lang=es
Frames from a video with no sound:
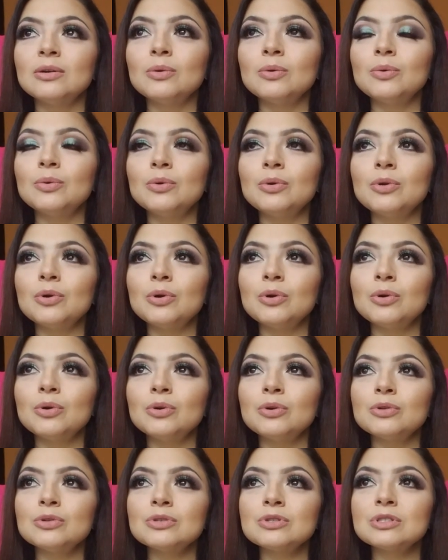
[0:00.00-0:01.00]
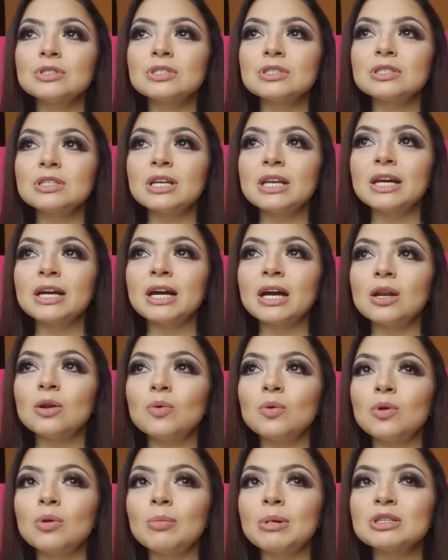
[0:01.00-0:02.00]
unos, le
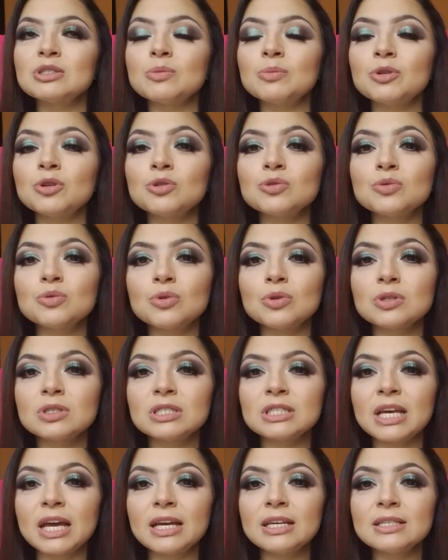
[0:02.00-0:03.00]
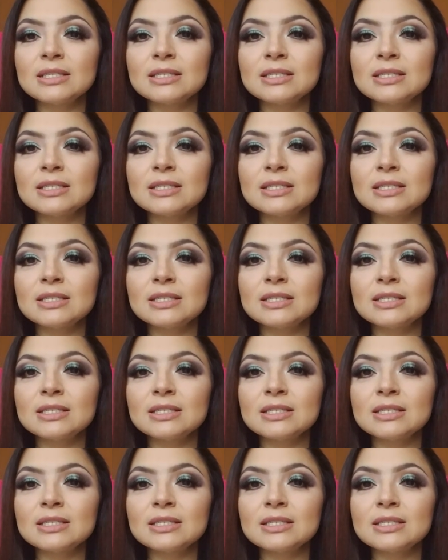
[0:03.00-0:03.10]
calculo más o menos unos 6,